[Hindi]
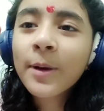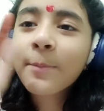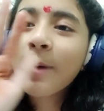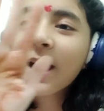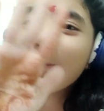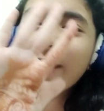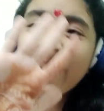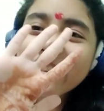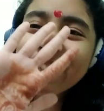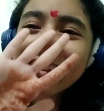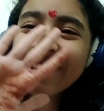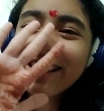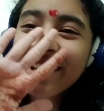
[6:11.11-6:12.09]
मैं बार बार ऐसे
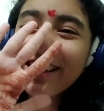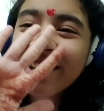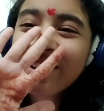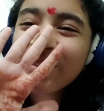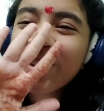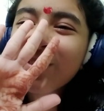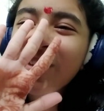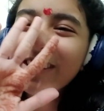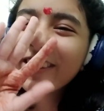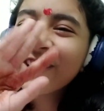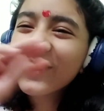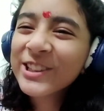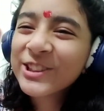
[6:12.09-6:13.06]
ऐसे कर रही हूँ अपनी
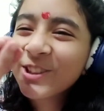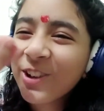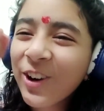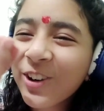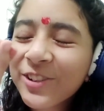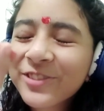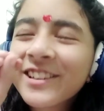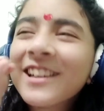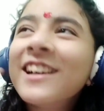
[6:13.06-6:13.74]
मेहंदी को शो ऑफ